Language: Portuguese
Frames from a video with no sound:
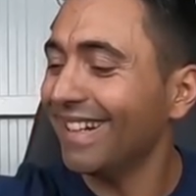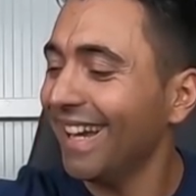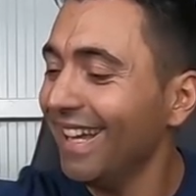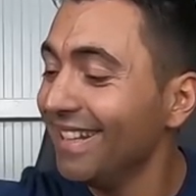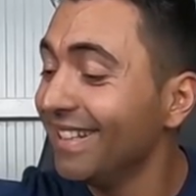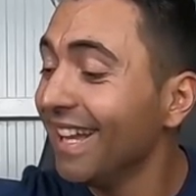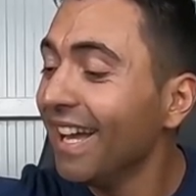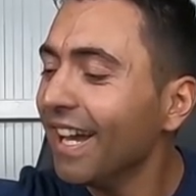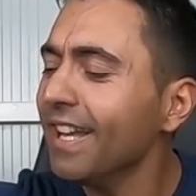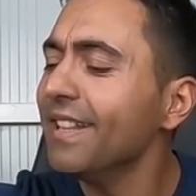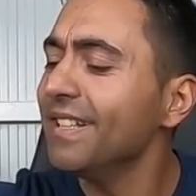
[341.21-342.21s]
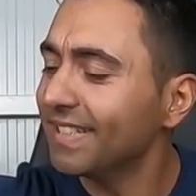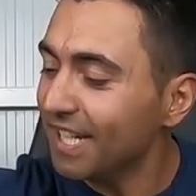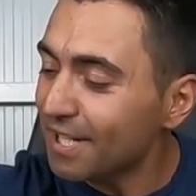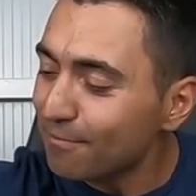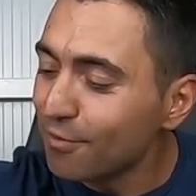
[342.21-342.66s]
Quem, quem disse
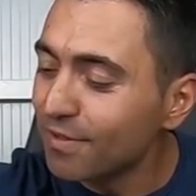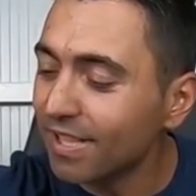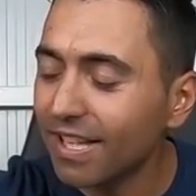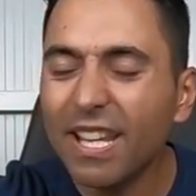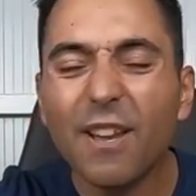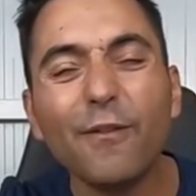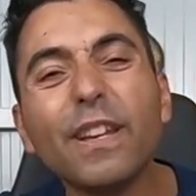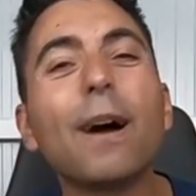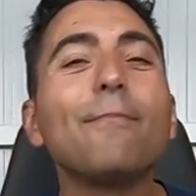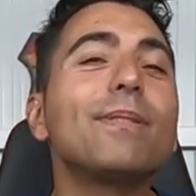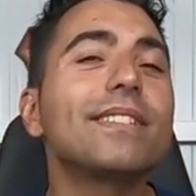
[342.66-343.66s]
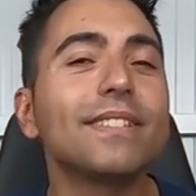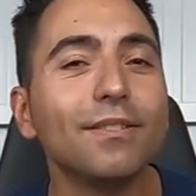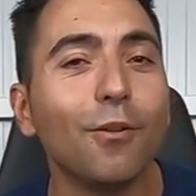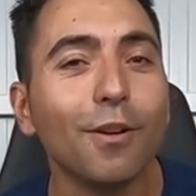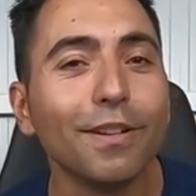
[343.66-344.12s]
que este ponto CT ia ficar
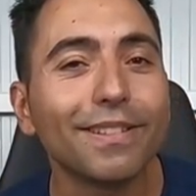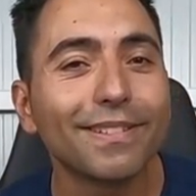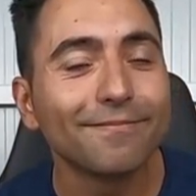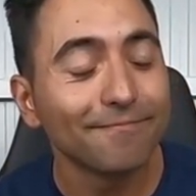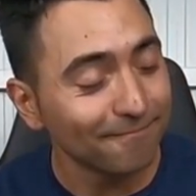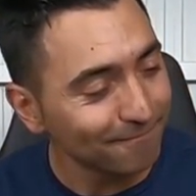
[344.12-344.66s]
parecido ao outro?